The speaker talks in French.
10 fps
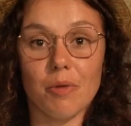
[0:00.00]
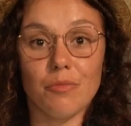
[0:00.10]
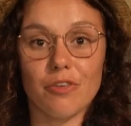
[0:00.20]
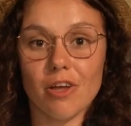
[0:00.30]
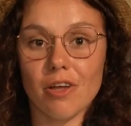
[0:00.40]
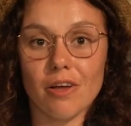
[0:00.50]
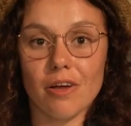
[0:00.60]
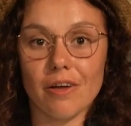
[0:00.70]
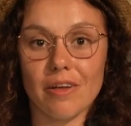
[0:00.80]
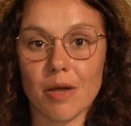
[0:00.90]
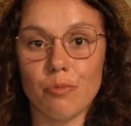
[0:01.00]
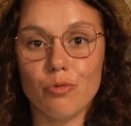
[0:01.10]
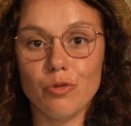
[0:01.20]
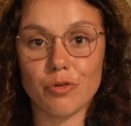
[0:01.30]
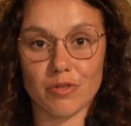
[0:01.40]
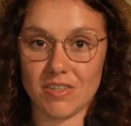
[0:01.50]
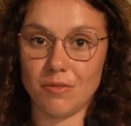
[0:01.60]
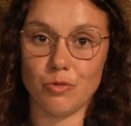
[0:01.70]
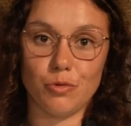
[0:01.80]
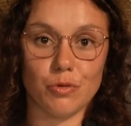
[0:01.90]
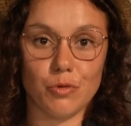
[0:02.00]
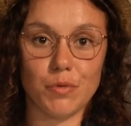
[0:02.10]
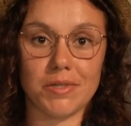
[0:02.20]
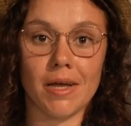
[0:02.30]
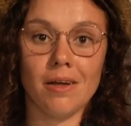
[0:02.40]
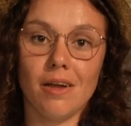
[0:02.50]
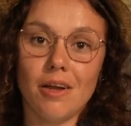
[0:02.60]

même temps, euh, il y a beaucoup de fantasmes autour de tout ça.